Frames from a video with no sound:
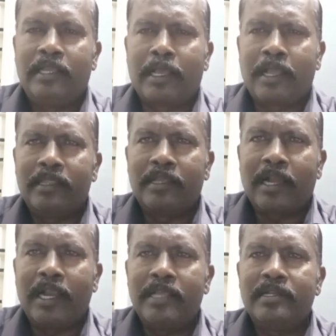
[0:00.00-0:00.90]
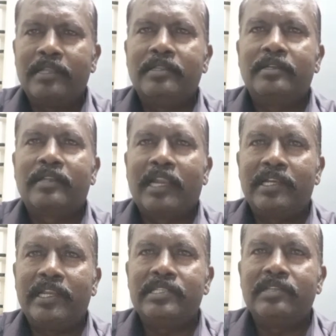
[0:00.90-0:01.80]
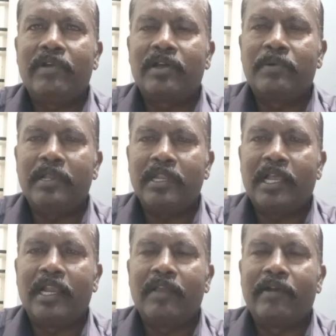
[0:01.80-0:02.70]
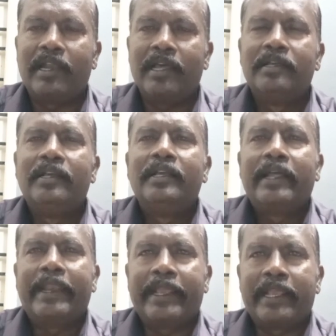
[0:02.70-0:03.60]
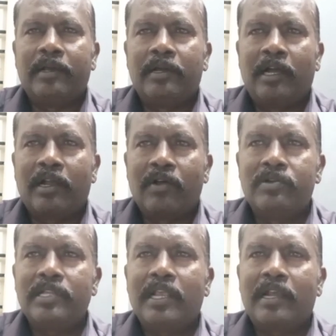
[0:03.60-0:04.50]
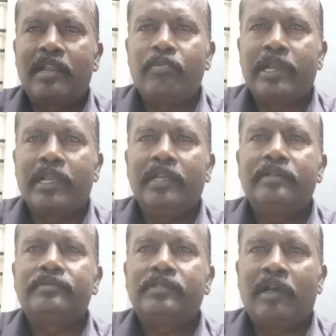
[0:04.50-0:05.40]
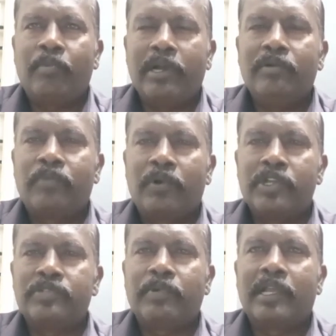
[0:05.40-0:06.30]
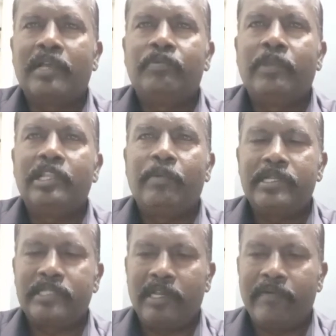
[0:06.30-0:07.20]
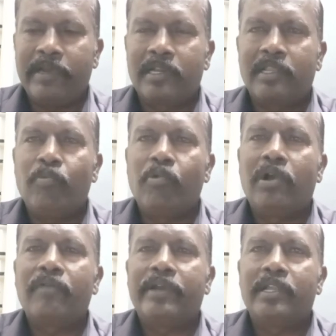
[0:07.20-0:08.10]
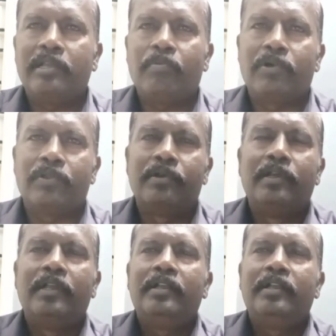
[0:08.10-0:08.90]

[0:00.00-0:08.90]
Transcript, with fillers: எனக்கு அந்த காலேஜில் வந்து டிசி வாங்கணும்னு நீங்கள் அலைய வேண்டாம் நீங்கள் கவுன்சிலிங் அட்டன் பண்ணுங்கள் அப்புறம் ப்ரொடியூஸ் பண்ணுங்கள் இந்த மாதிரி சர்டிஃபிகேட் இதெல்லாம் போயிட்டு வந்தால் போதும்